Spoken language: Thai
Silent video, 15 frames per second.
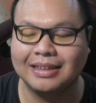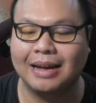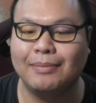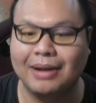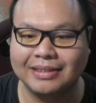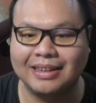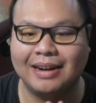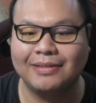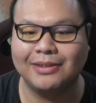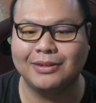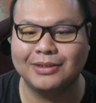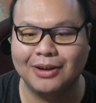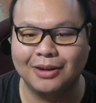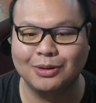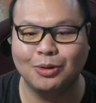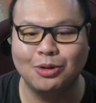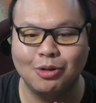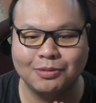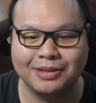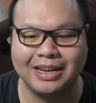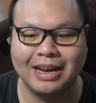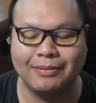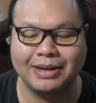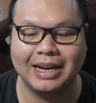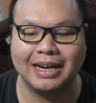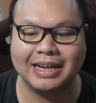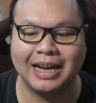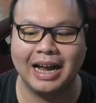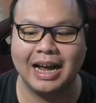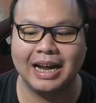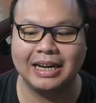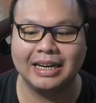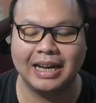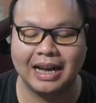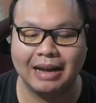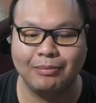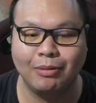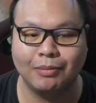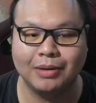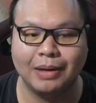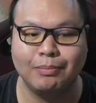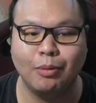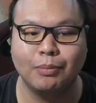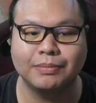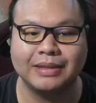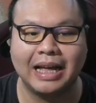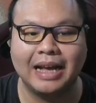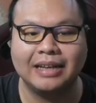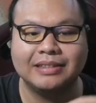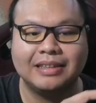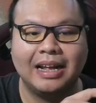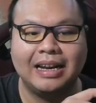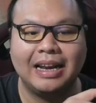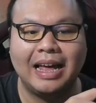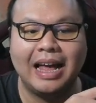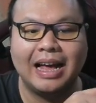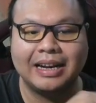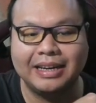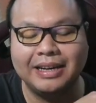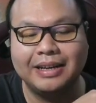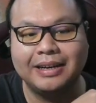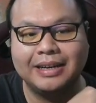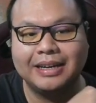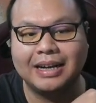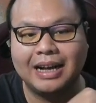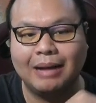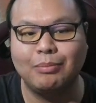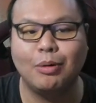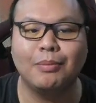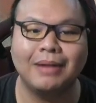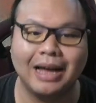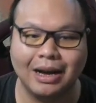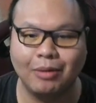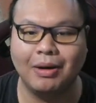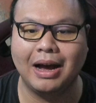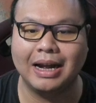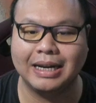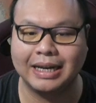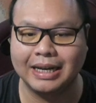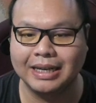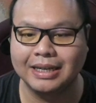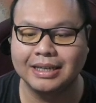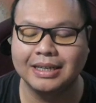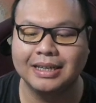สามารถสนับสนุนช่องทูนูสได้อย่างเป็นทางการนะครับผมได้ปุ่ม thanks ด้านล่างนี้เลยนะครับมุมล่างขวานะ